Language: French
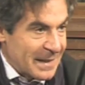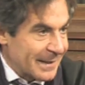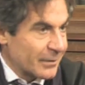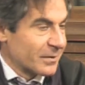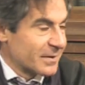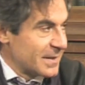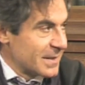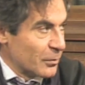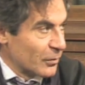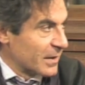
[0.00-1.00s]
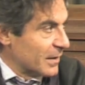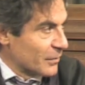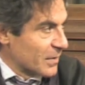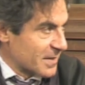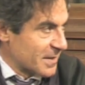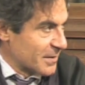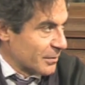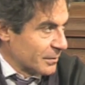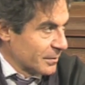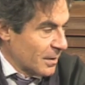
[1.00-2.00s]
Mais l'attentisme auquel nous
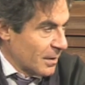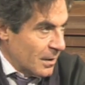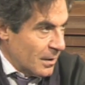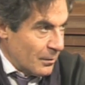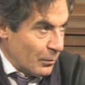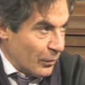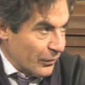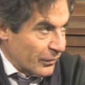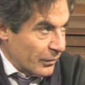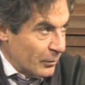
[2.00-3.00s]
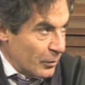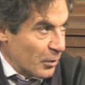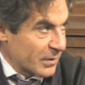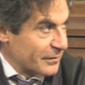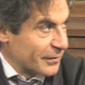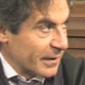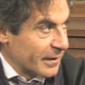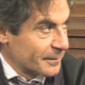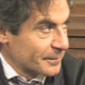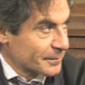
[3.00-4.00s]
assistons me semble
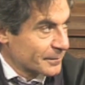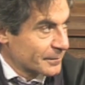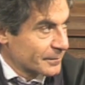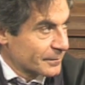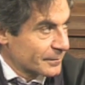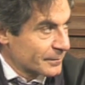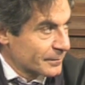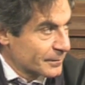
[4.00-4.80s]
mortifère. Sachant